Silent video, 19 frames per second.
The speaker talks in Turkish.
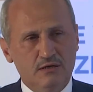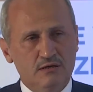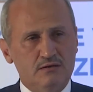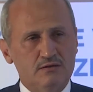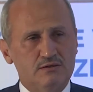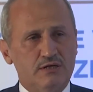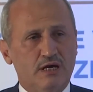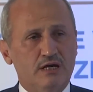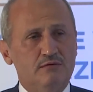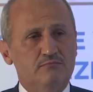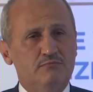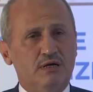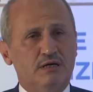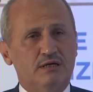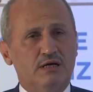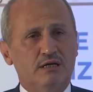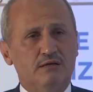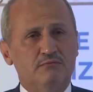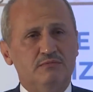Sayın
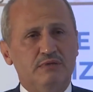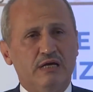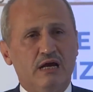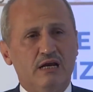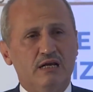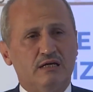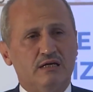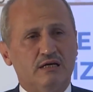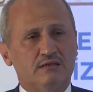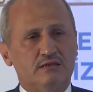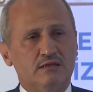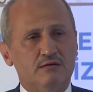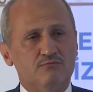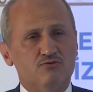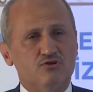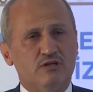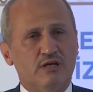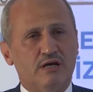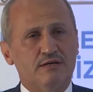Bakanım, değerli
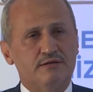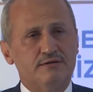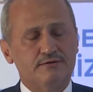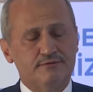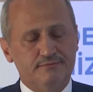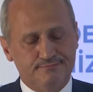katılımcılar,